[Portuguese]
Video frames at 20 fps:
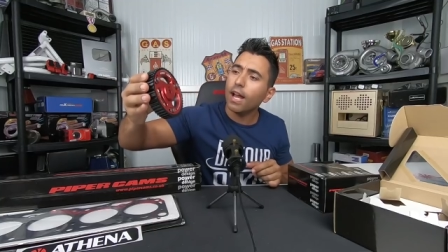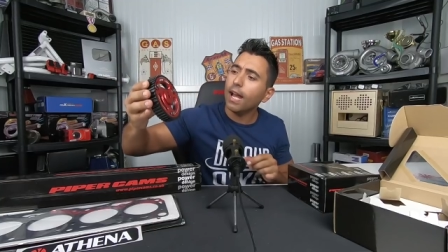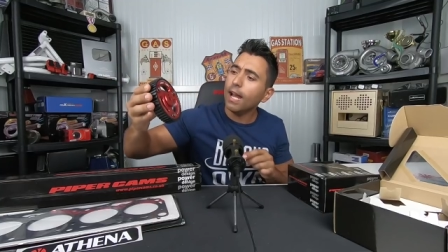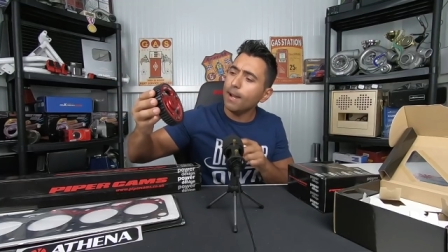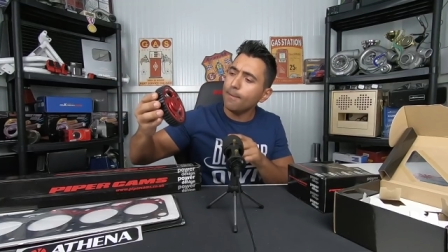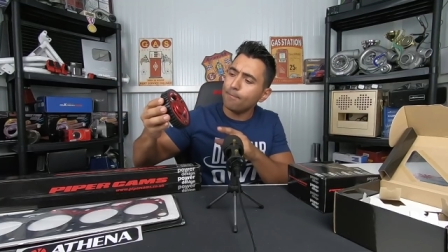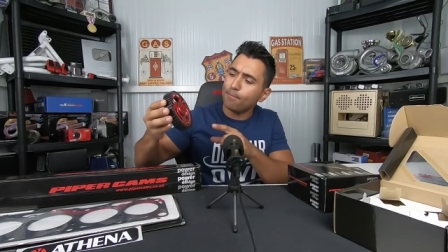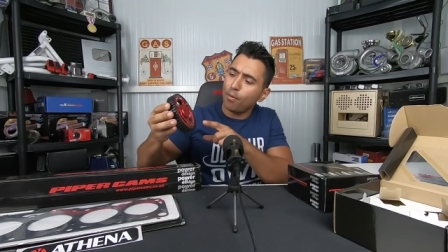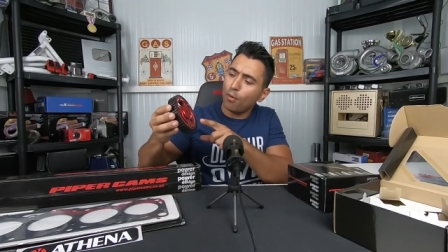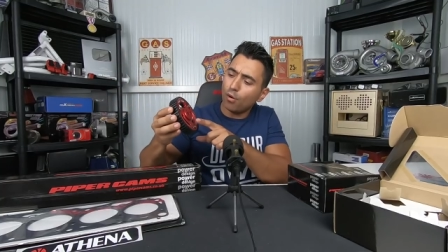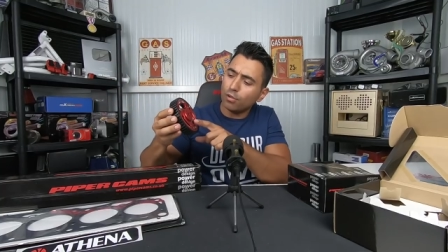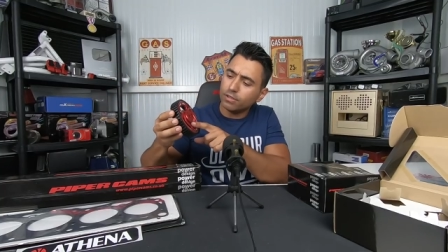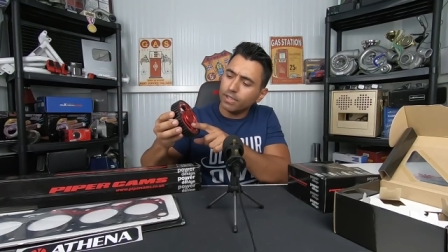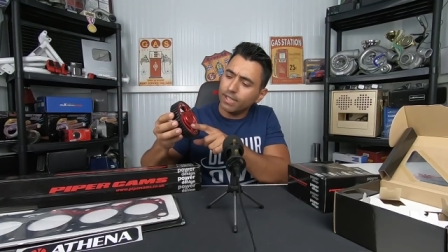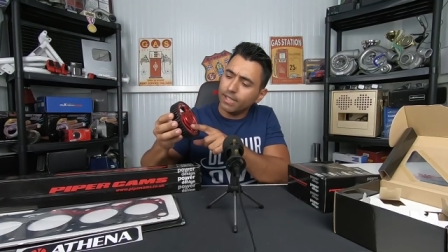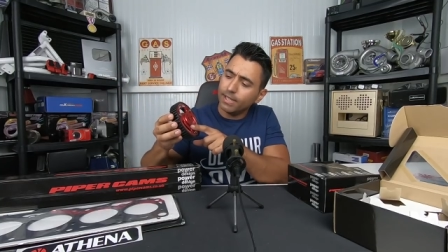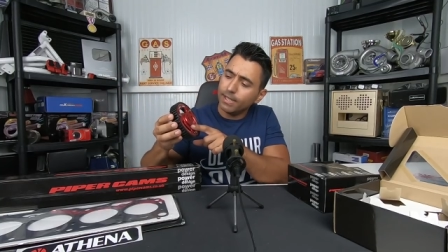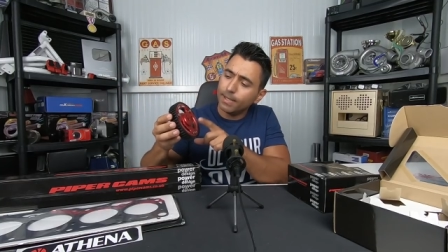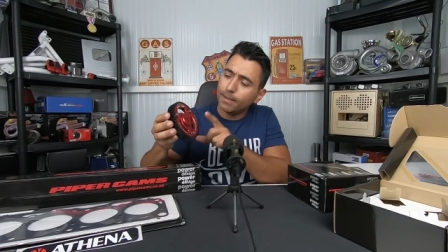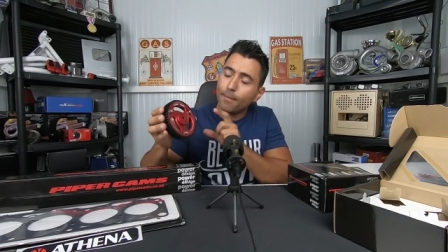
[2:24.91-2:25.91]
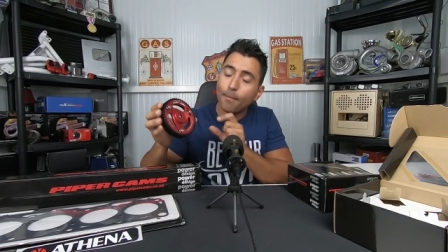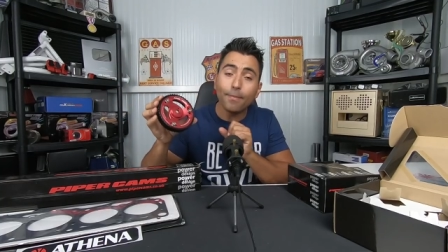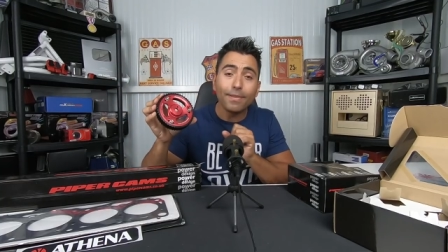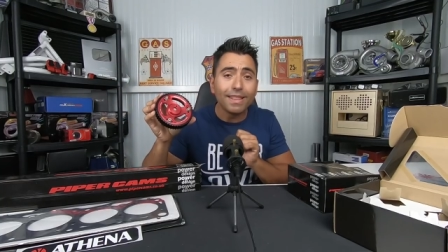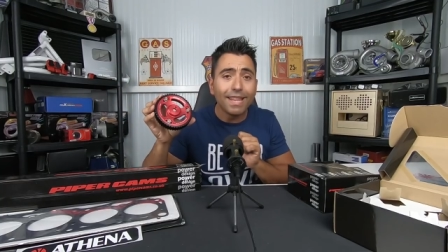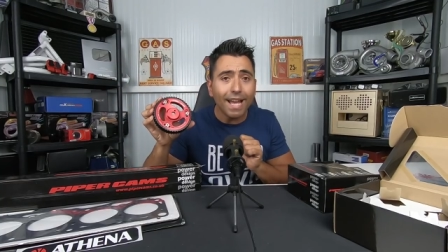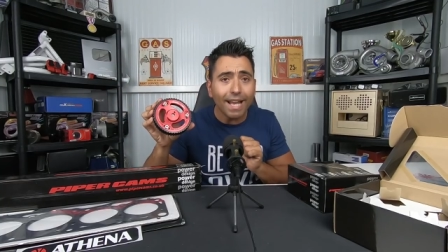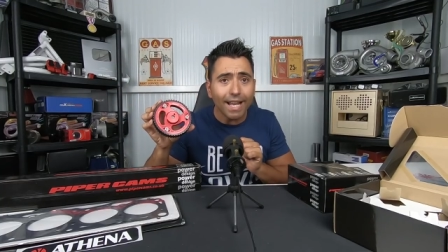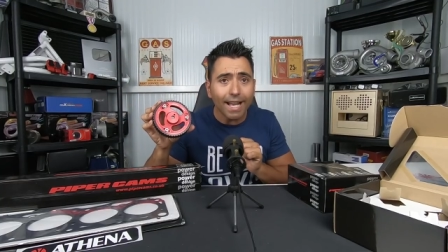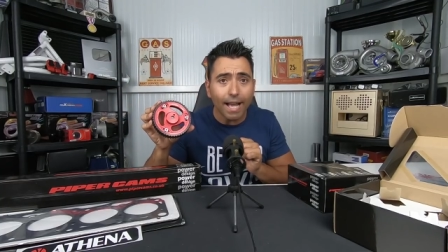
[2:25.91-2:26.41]
a poli
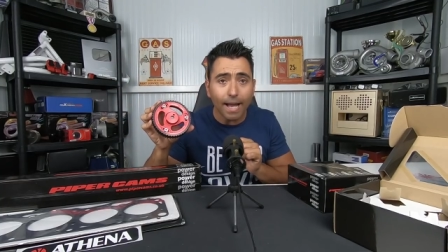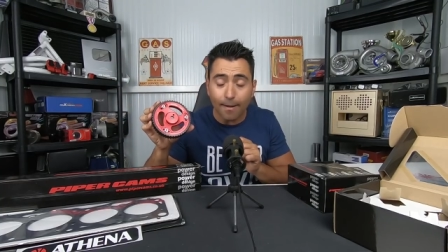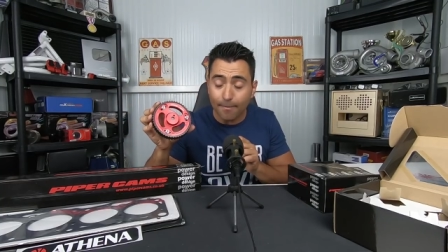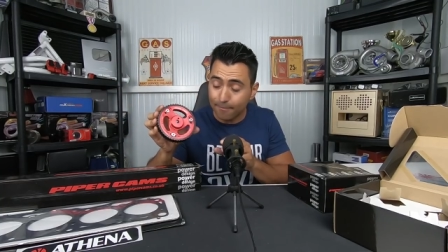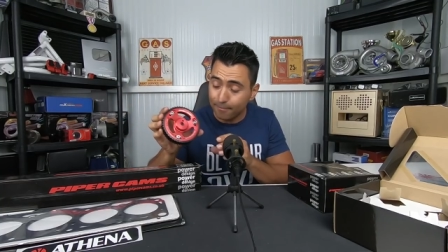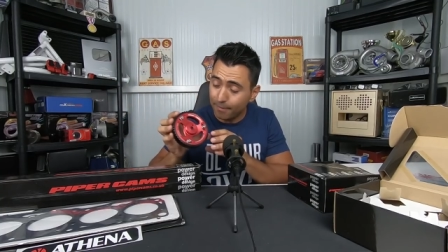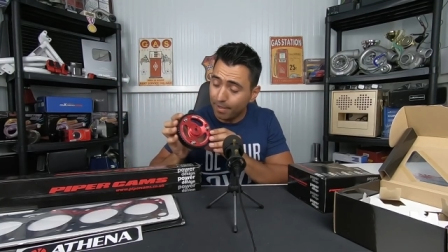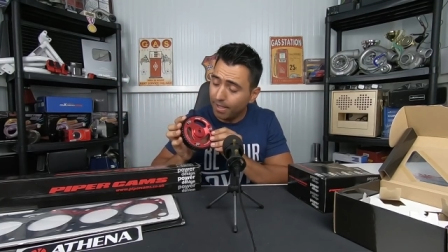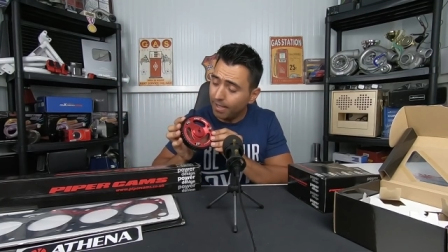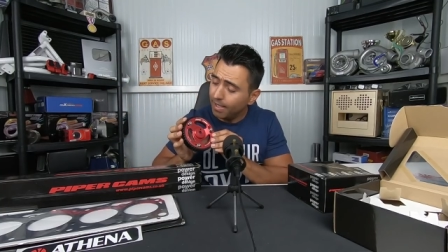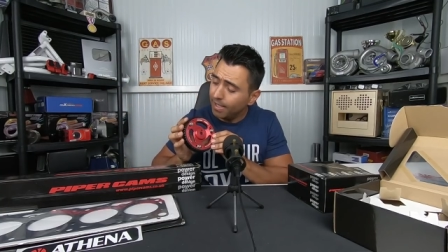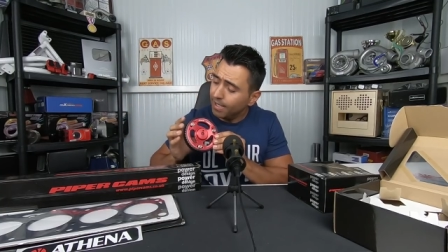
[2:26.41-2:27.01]
da cam,